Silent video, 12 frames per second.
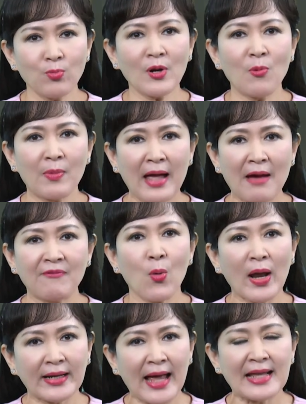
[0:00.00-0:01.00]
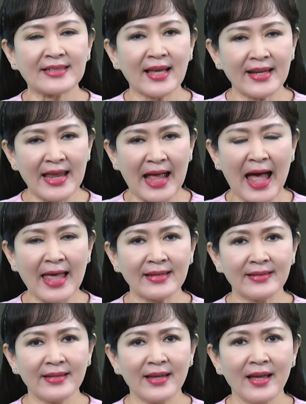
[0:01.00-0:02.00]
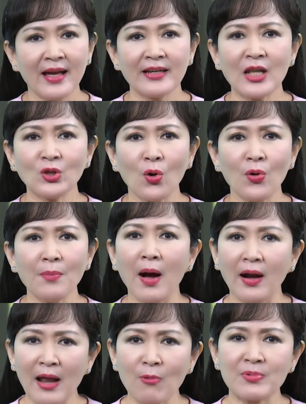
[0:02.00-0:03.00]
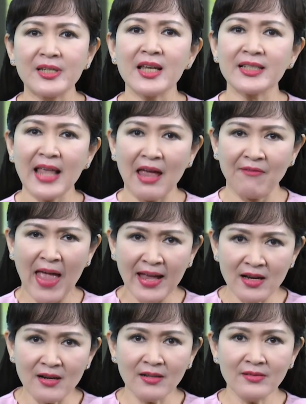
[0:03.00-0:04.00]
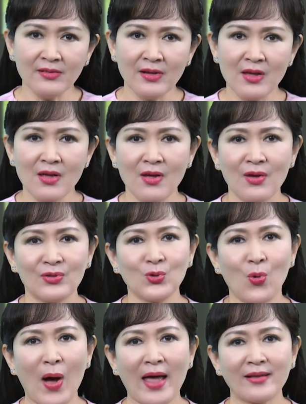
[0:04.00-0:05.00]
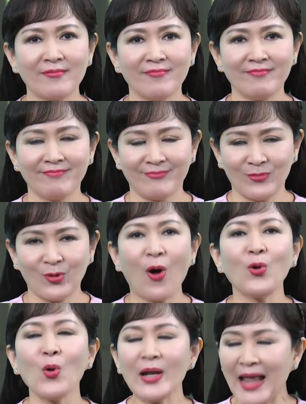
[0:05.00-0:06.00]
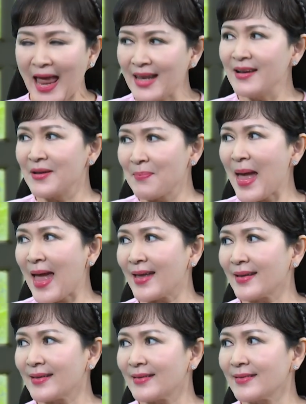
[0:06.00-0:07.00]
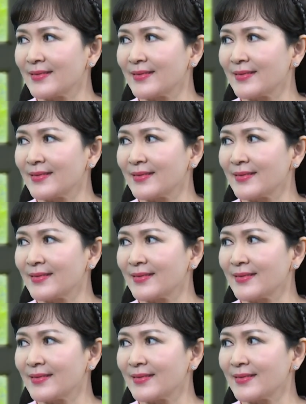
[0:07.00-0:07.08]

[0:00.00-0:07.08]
Tôi cũng đồng cảm với hoàn cảnh gia đình anh, nên tôi mở lòng chia sẻ với anh hơn, dù anh có luôn nghe lời mẹ.